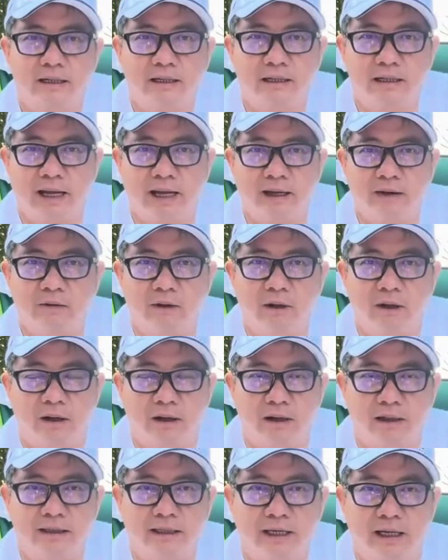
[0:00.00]
cái của
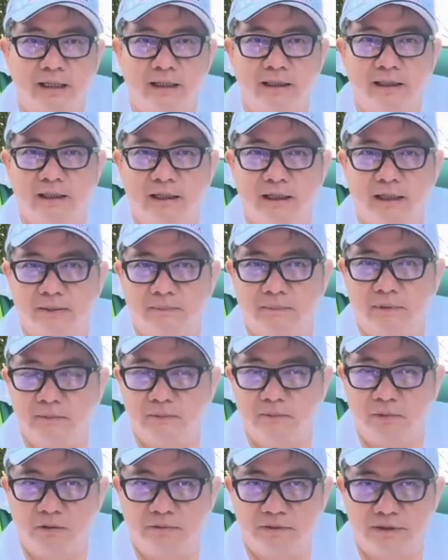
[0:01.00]
họ vẫn là bưng
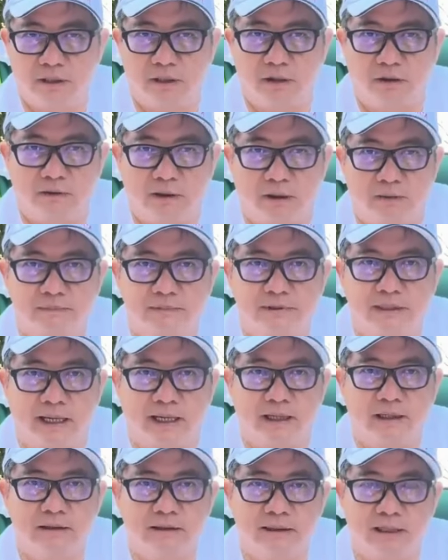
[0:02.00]
bô chế độ cộng sản.